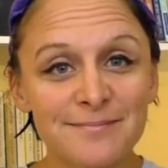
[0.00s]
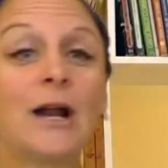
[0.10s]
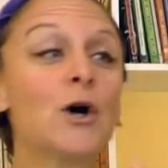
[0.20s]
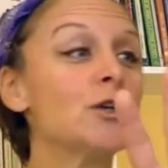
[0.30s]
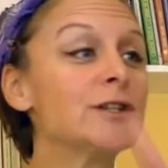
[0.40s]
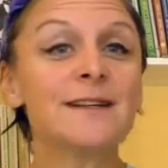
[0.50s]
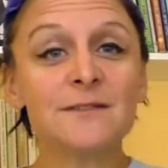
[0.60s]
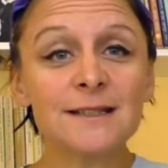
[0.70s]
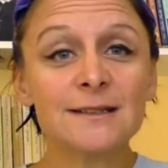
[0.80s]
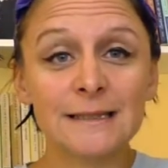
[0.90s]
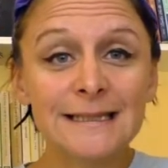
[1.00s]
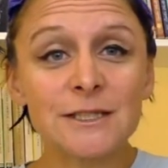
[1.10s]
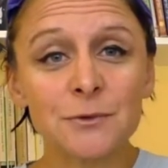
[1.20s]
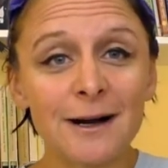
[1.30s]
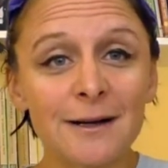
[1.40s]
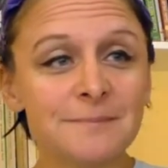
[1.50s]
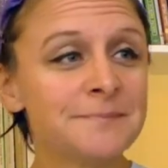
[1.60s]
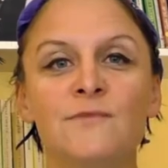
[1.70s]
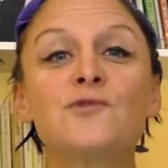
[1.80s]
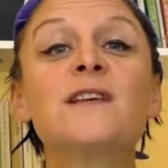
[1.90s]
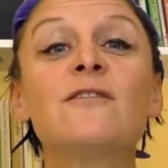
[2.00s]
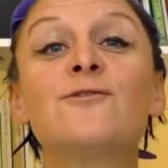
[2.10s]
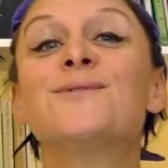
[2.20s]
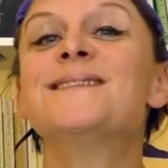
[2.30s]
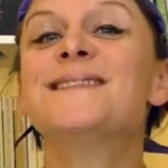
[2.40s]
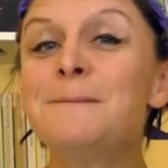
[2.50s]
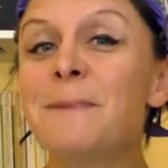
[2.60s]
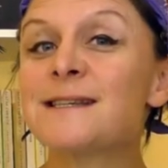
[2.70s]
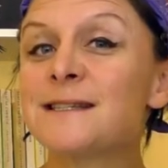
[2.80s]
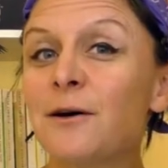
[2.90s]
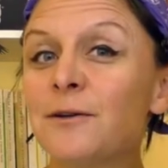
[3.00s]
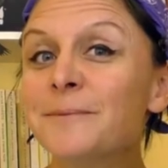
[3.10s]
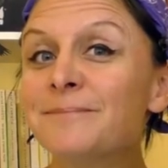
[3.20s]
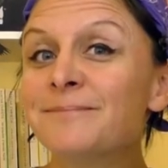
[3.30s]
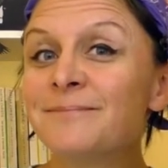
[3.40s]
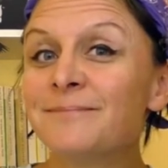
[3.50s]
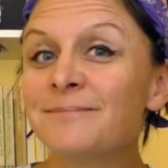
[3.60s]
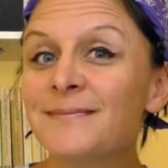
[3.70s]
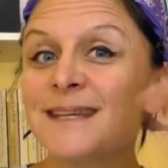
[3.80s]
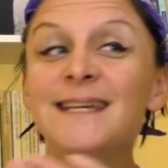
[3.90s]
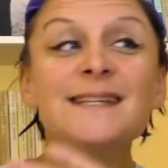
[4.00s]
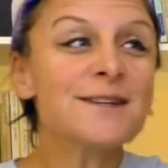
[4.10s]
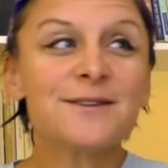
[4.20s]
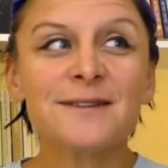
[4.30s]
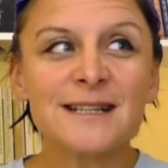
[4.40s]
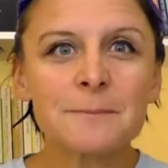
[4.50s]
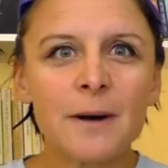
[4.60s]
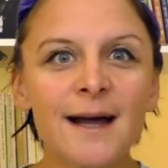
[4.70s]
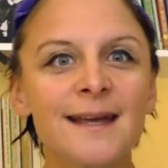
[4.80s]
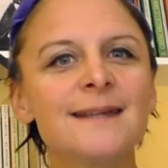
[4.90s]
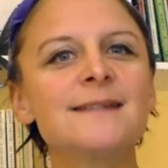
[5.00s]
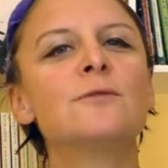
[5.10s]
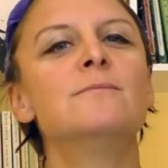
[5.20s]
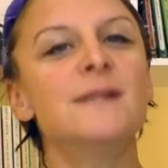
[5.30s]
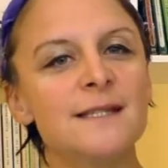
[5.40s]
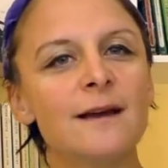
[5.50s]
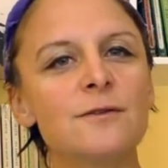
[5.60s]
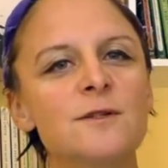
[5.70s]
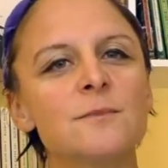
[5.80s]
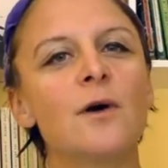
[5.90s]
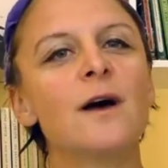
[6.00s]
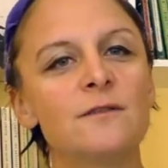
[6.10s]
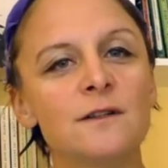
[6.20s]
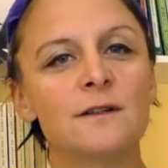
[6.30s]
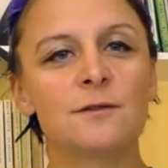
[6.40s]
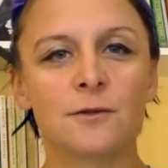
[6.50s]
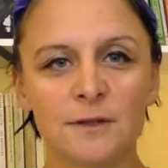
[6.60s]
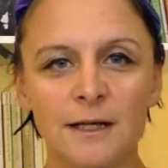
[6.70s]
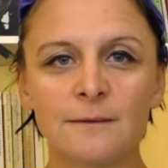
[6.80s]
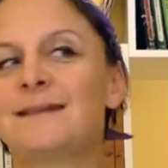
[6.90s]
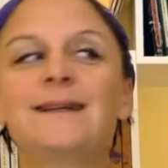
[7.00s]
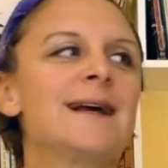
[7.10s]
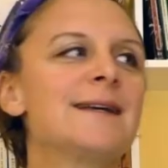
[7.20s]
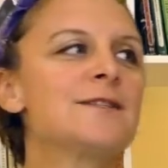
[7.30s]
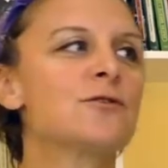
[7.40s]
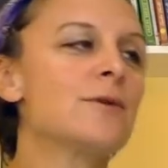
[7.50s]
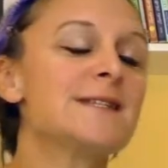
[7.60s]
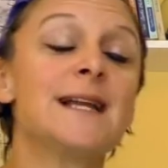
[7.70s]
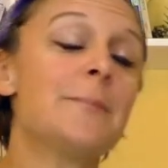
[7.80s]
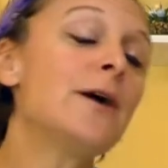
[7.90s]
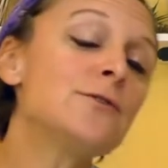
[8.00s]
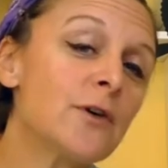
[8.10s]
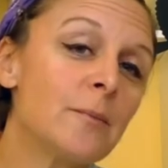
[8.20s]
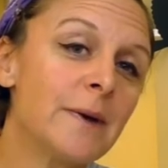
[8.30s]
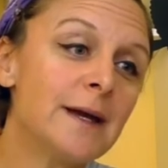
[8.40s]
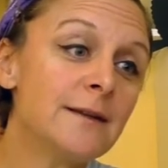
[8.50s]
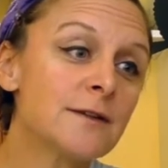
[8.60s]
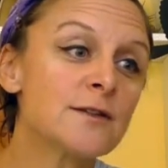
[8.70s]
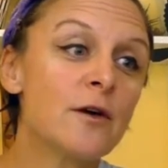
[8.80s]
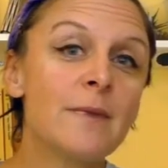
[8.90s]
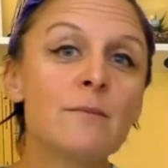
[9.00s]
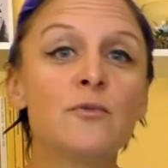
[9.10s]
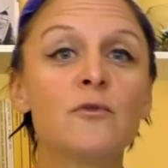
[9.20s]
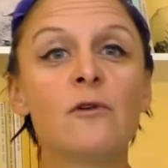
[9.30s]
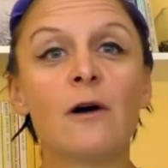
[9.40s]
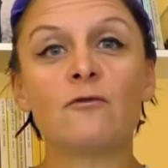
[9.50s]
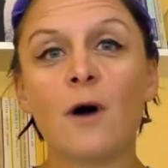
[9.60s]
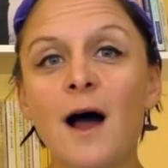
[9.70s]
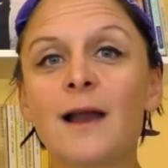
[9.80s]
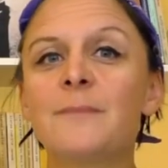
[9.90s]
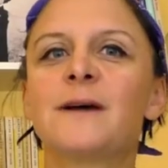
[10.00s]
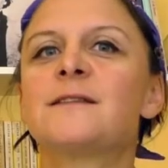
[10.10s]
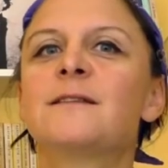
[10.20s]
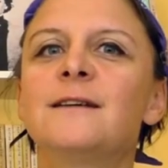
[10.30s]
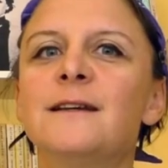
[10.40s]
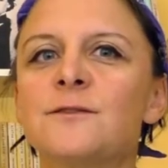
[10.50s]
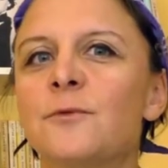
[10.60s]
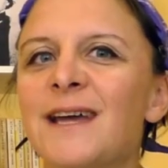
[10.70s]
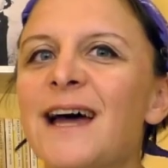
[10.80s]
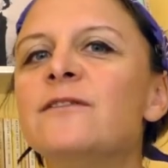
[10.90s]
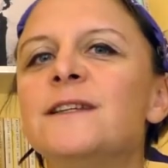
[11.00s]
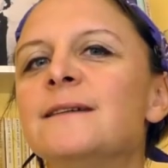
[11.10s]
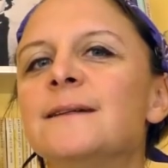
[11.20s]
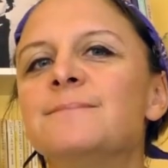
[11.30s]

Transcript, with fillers: Alors, très vite, l'histoire. Nous avons 10 personnes qui ne se connaissent pas et qui sont mystérieusement invités sur une île. Et elles restent coincées là par une tempête sans même pouvoir voir les personnes qui les ont invitées.